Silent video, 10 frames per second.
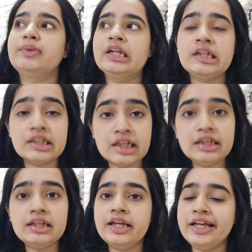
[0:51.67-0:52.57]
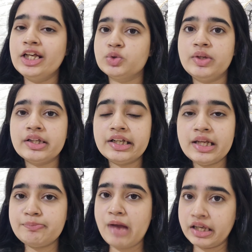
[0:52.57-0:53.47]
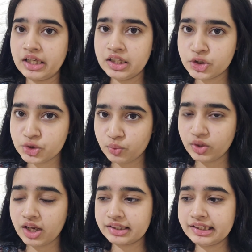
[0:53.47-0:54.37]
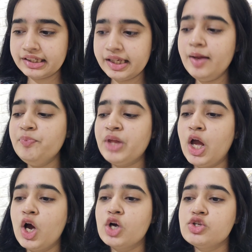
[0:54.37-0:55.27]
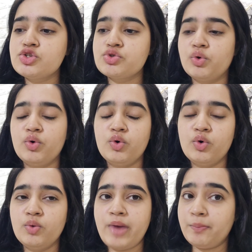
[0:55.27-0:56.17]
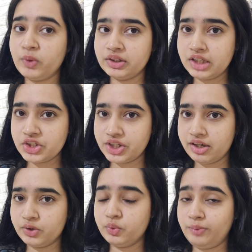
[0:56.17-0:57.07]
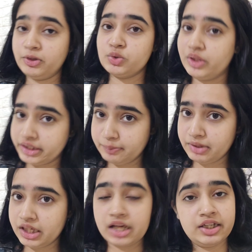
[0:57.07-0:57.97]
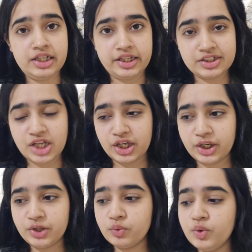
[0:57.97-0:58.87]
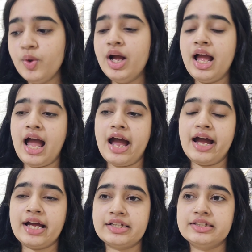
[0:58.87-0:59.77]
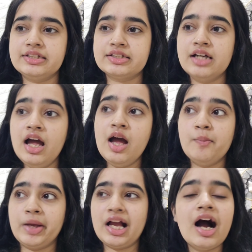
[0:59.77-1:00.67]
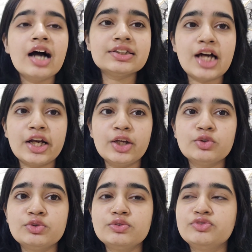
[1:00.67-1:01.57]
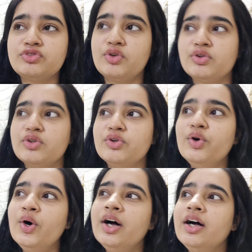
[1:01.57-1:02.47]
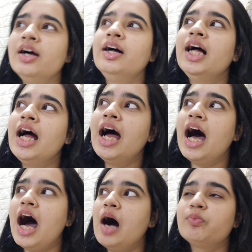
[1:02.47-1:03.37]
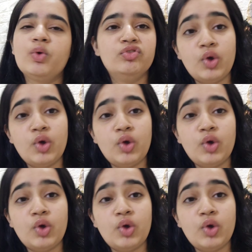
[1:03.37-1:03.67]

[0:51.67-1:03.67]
तो मैंने कल ही ज्वेलरी की पैकिंग शुरू कर दी थी सो so, मैं आप लोग के साथ शेयर करती हूँ कि मैं ज्वेलरी में क्या क्या लेके जा रही हूँ एंड मैं कहाँ जा रही हूँ वो आपको